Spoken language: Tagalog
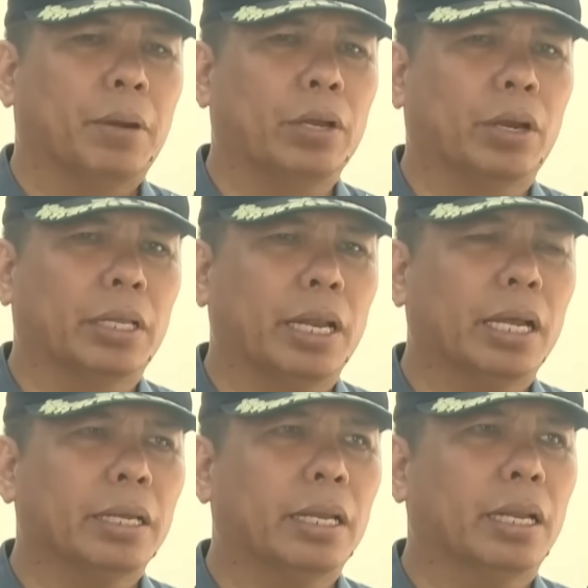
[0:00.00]
Priority
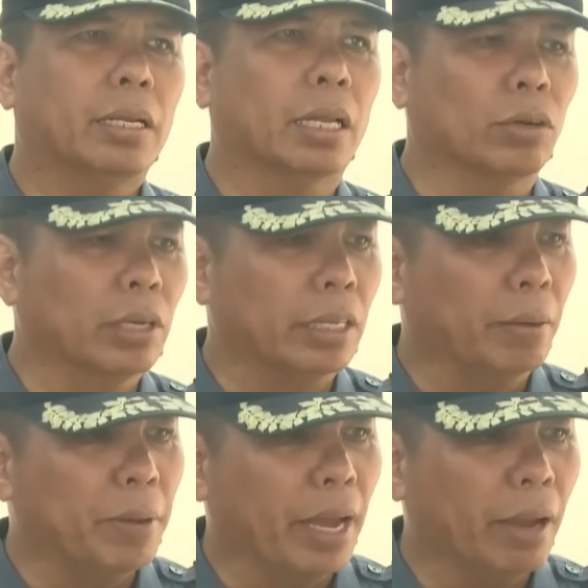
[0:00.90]
natin, not only
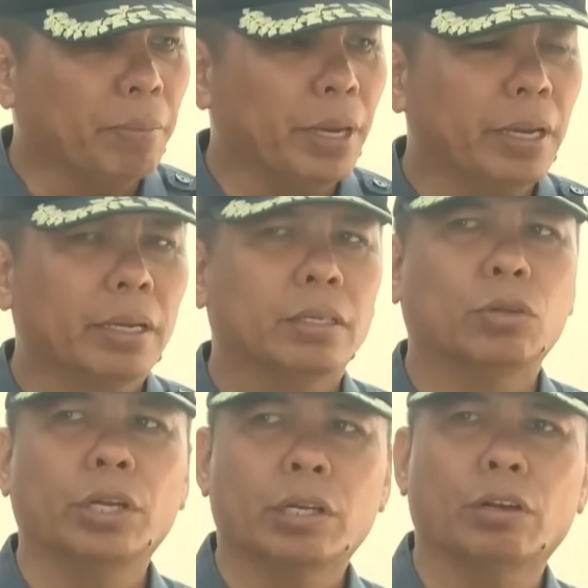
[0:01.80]
the VIP,
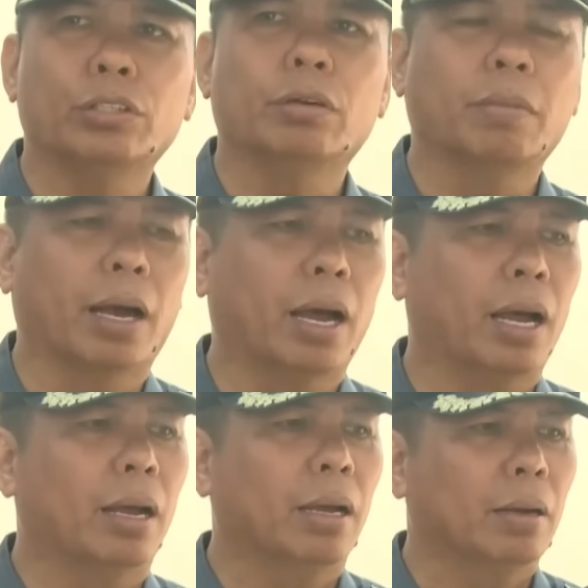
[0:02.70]
to include yung
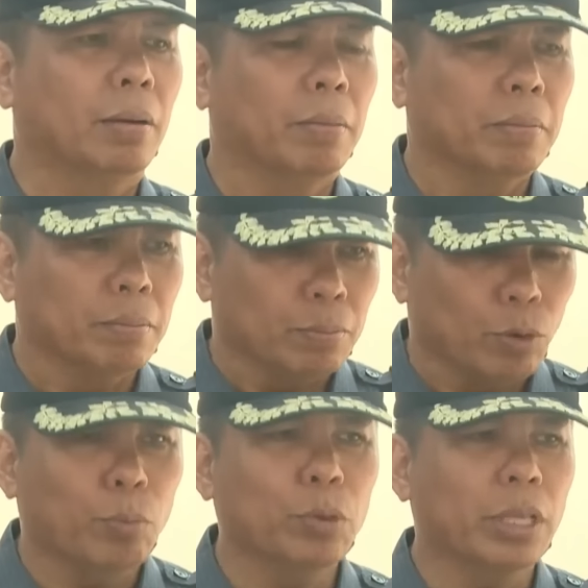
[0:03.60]
mga
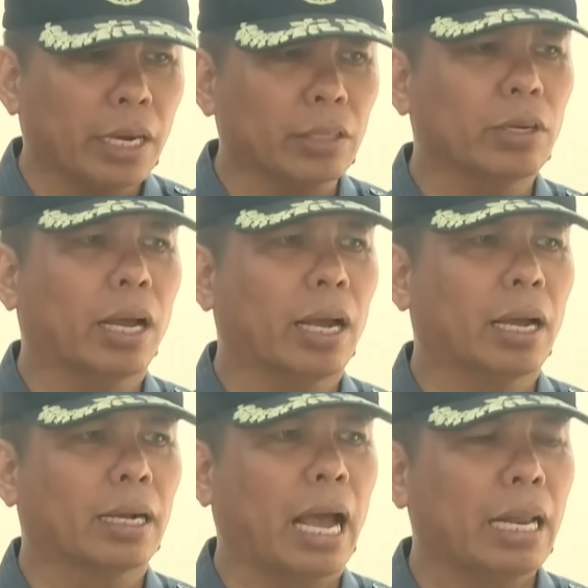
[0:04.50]
pupunta rito
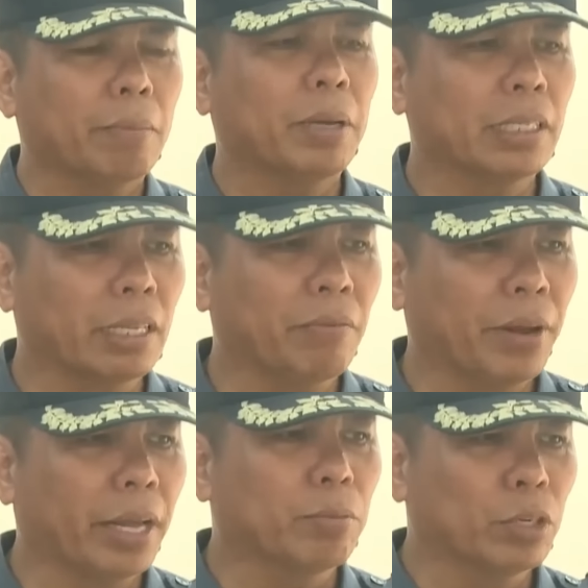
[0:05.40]
na galing pa sa
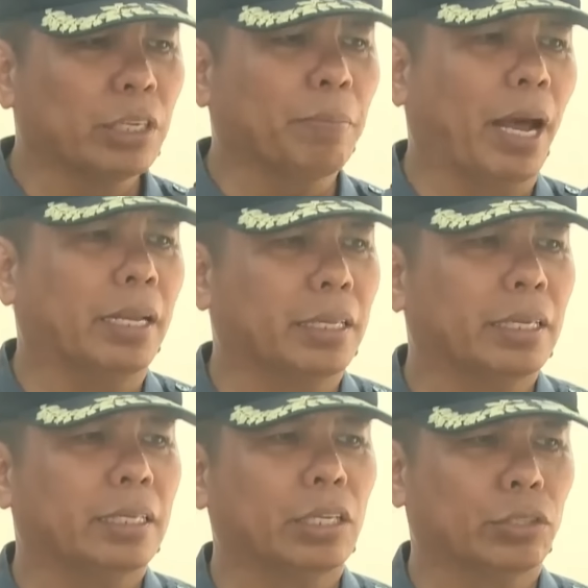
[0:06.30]
different
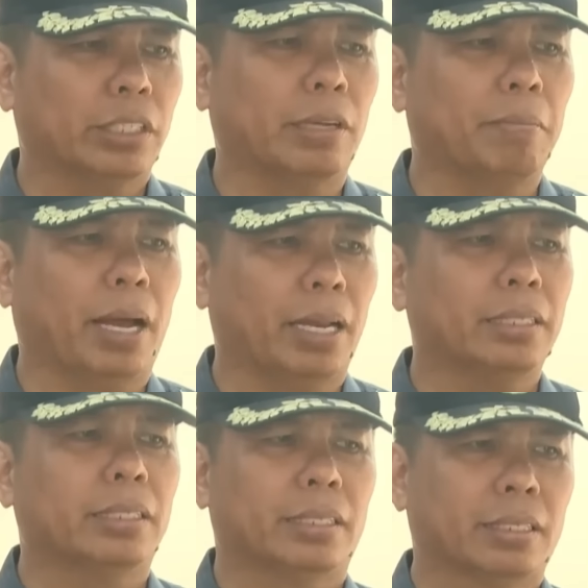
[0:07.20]
municipality dito sa
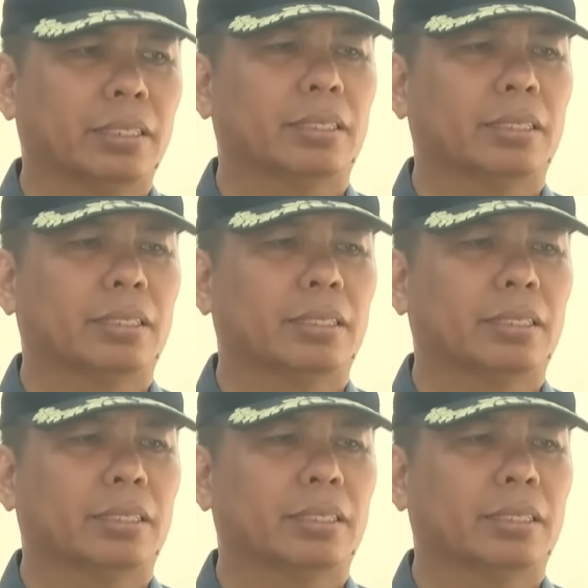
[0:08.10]
Sambales.